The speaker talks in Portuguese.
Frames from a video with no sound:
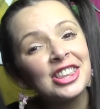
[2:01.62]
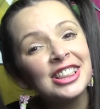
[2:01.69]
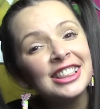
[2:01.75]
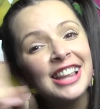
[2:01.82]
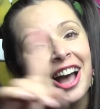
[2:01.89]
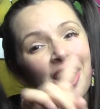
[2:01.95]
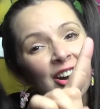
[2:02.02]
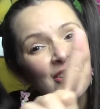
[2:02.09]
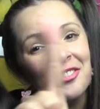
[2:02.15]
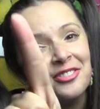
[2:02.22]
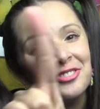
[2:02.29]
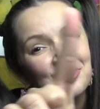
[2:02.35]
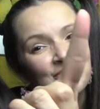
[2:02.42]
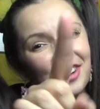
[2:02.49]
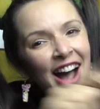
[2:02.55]
não
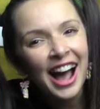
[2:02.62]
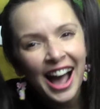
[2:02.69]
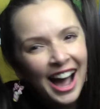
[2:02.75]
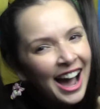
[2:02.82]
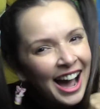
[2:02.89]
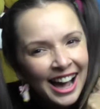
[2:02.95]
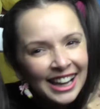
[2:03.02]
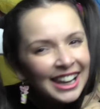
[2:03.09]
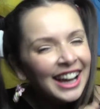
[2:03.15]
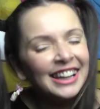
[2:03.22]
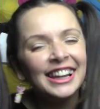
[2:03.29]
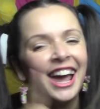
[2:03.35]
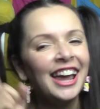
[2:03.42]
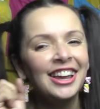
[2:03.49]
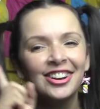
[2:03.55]
falha,
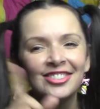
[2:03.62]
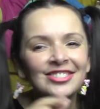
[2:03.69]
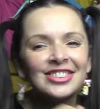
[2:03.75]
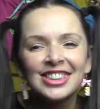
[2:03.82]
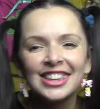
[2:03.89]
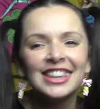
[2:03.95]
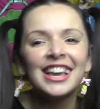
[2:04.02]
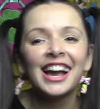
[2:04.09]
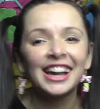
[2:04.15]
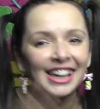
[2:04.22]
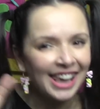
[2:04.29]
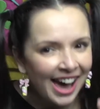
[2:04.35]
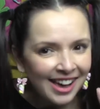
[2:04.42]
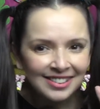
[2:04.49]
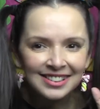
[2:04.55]
né? E um dia,
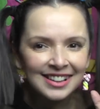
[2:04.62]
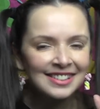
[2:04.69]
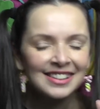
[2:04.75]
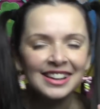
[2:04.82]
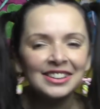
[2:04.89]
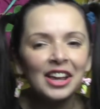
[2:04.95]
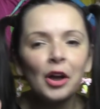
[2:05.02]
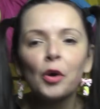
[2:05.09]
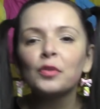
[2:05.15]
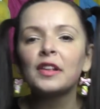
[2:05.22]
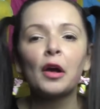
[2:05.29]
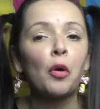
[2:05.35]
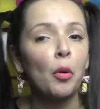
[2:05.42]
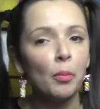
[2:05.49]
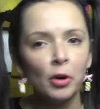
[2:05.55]
graças a Deus,
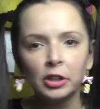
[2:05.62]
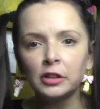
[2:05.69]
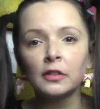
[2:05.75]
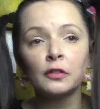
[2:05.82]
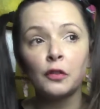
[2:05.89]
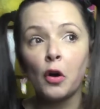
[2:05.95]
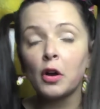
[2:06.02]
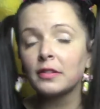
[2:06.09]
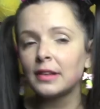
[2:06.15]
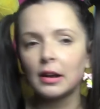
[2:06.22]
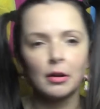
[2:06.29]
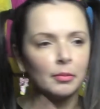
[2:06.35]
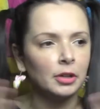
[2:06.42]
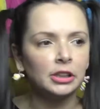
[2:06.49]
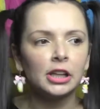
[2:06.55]
é com muito esforço, é
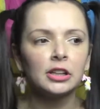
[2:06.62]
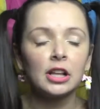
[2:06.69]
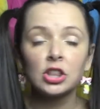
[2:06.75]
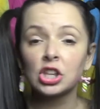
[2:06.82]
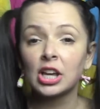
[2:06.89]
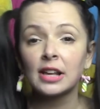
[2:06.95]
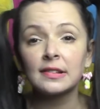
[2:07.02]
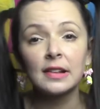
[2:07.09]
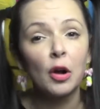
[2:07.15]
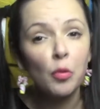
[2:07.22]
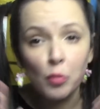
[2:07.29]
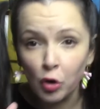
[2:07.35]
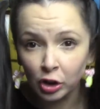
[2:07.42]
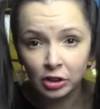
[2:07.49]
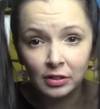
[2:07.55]
com muita dedicação,
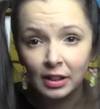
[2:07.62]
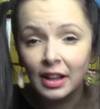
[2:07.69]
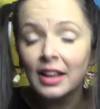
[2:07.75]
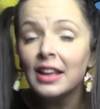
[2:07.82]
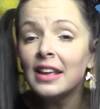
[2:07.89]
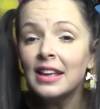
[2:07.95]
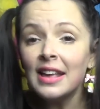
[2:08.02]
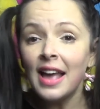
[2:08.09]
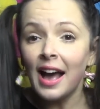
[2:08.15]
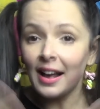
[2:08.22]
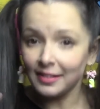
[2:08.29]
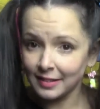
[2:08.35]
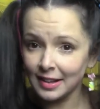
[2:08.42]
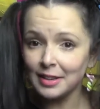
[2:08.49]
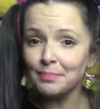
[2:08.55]
muito,
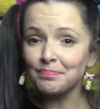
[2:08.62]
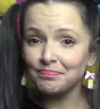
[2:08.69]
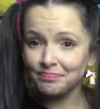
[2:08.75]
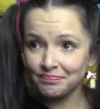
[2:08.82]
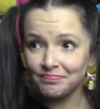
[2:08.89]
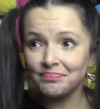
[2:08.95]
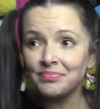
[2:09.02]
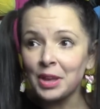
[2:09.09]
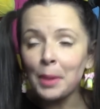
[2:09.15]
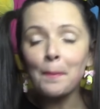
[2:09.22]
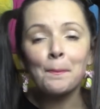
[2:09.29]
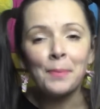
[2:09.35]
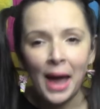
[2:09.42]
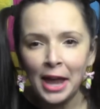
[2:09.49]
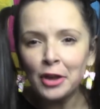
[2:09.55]
assim,
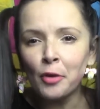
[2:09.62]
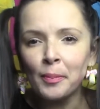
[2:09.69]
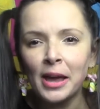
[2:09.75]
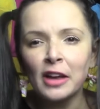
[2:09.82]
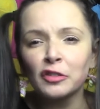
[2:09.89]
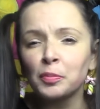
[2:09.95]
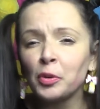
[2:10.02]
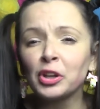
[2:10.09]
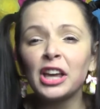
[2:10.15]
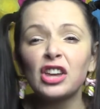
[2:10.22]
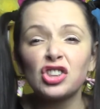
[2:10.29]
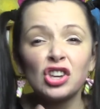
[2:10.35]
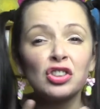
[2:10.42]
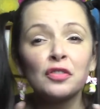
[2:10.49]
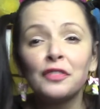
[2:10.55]
empenho mesmo, porque a
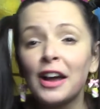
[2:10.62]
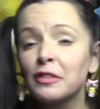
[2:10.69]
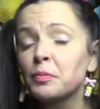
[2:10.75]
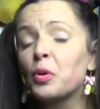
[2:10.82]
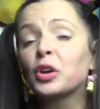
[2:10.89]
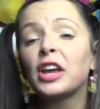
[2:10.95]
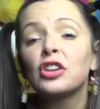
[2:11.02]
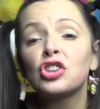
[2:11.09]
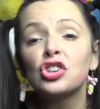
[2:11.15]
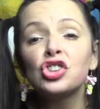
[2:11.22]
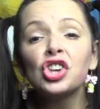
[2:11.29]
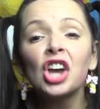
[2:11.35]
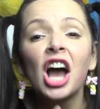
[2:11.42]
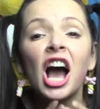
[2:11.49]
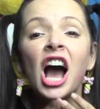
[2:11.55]
gente faz, porque a
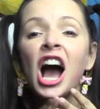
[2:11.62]
gente